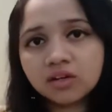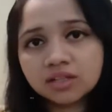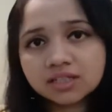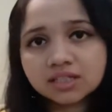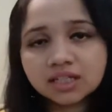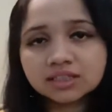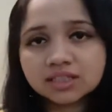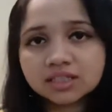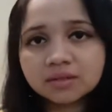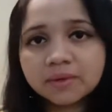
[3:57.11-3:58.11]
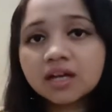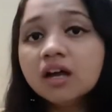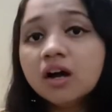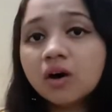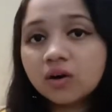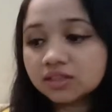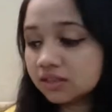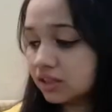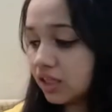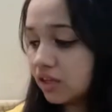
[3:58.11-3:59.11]
ऑयल के साथ जैसे कि मैं
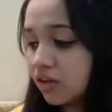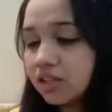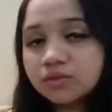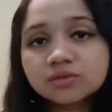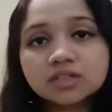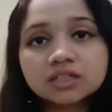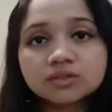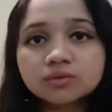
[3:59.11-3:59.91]
ऑनियन हेयर ऑयल यूज़ करती